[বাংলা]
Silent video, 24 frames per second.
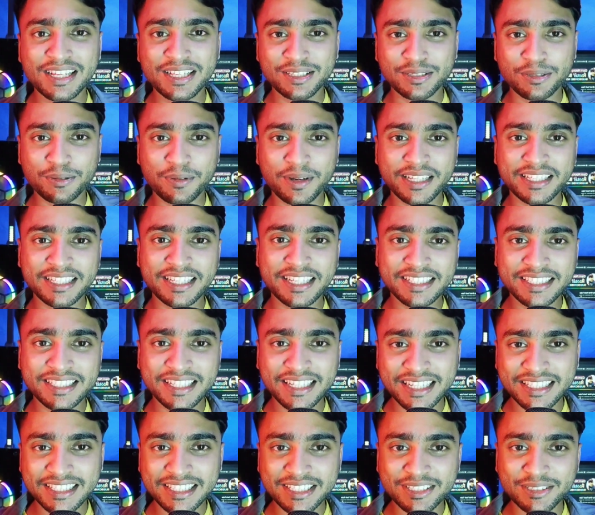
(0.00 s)
তো ভাই
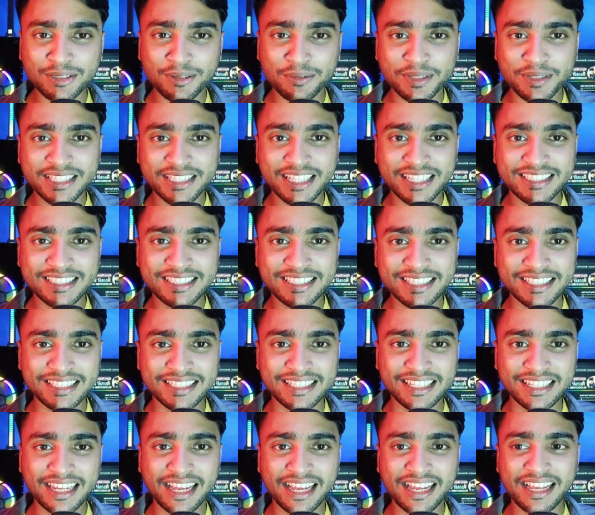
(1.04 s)
এটার একটা সমাধান দিন
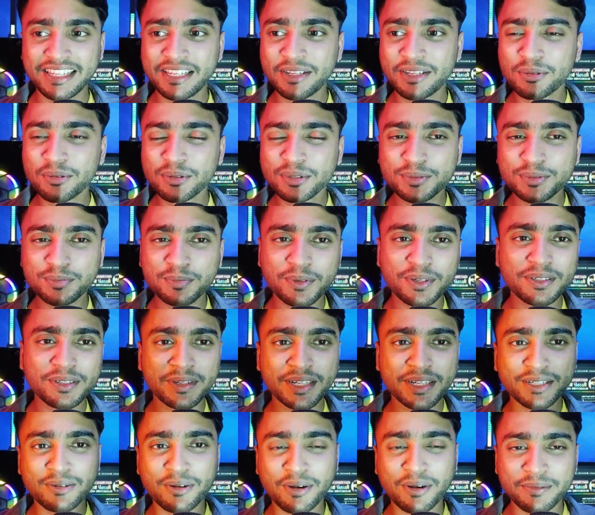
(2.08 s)
হিউজ
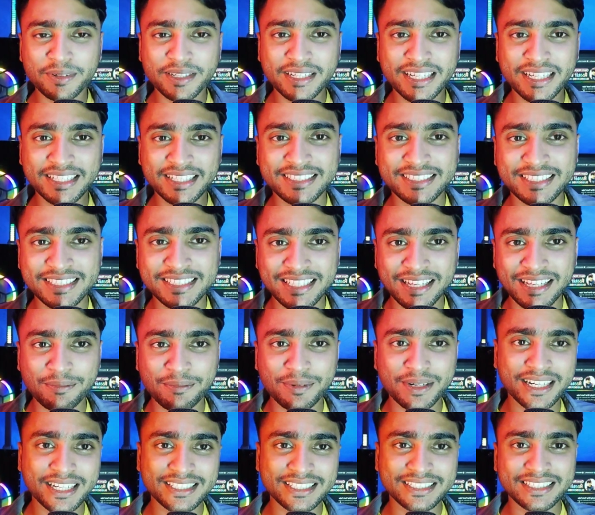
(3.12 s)
পরিমাণ কমেন্ট আসতেছে
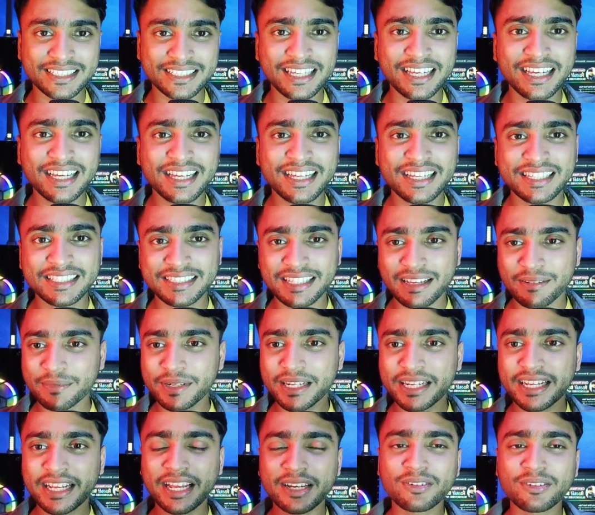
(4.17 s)
আমার কাছে যে আমরা
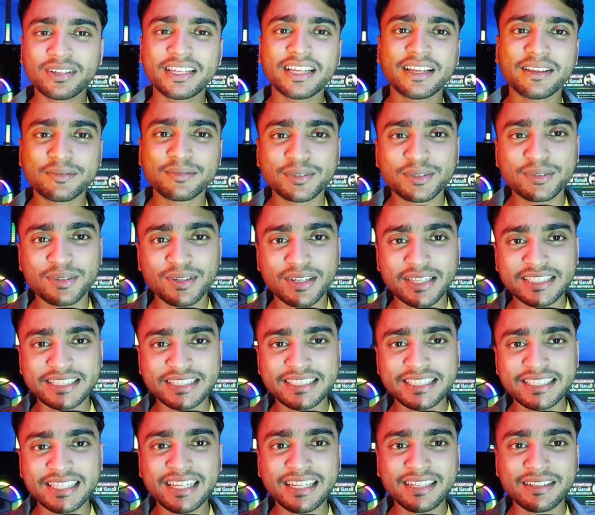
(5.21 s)
কেন এই অ্যাপসগুলো
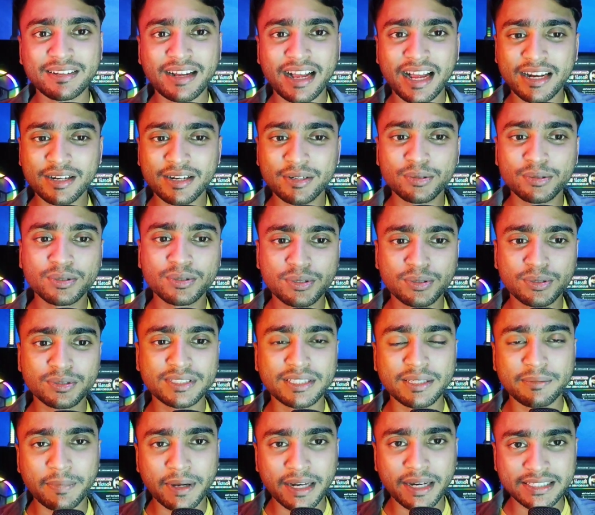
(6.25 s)
দিয়ে আর রুট
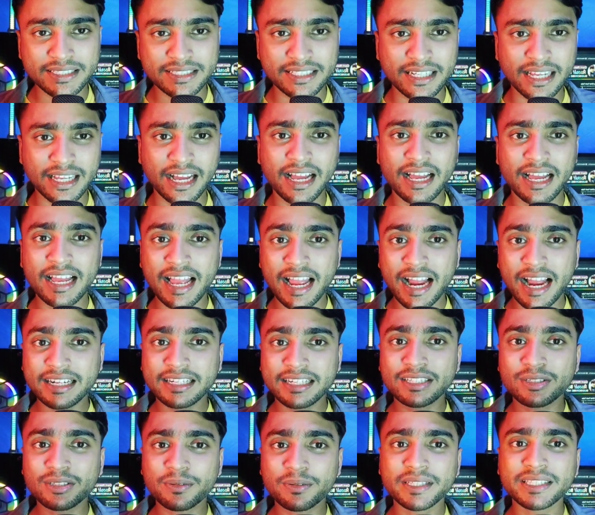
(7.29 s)
করতে পারছি না
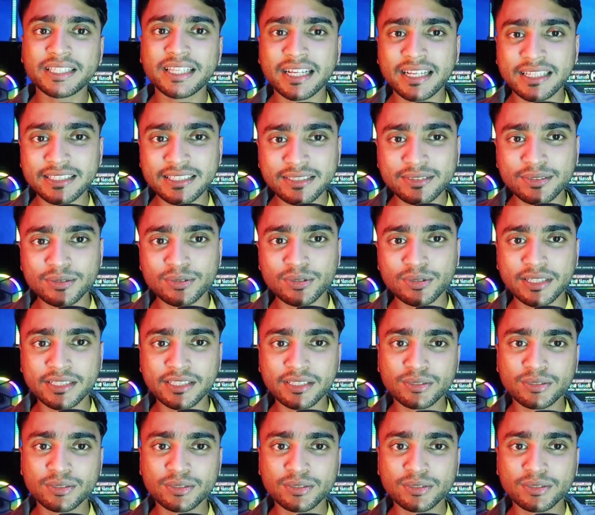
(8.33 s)
একটা সময় দেখা যেত দুই